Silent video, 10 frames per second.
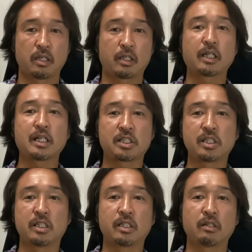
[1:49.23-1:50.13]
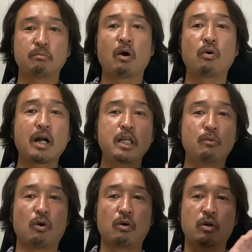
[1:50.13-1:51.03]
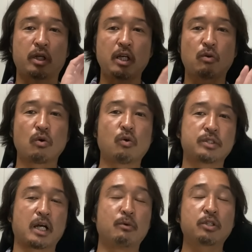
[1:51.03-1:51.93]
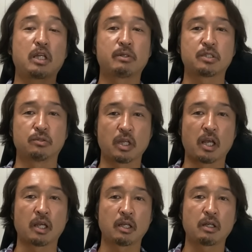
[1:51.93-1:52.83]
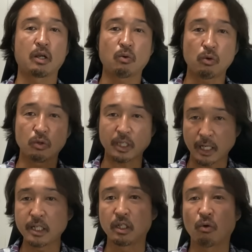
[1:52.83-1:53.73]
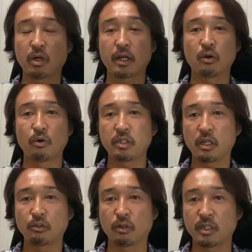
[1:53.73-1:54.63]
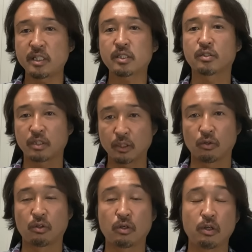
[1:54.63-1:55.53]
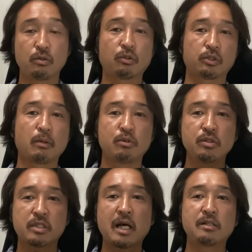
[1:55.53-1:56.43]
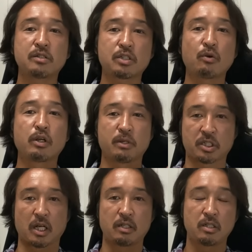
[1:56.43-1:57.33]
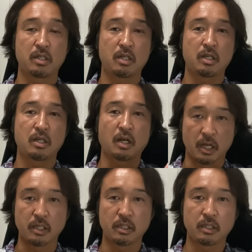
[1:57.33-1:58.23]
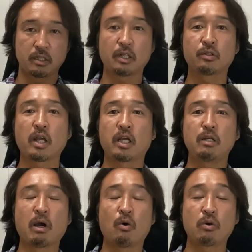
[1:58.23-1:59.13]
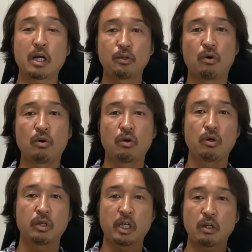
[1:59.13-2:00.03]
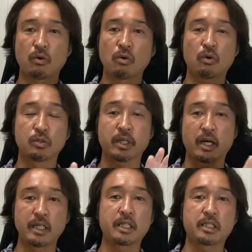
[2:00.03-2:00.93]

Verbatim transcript: えただし、まあ、他にも銀行口座を持っていますので、えここだけにお金を置いていくのはリスクだということで分散しておりました。はい。なので、今他の銀行口座が生き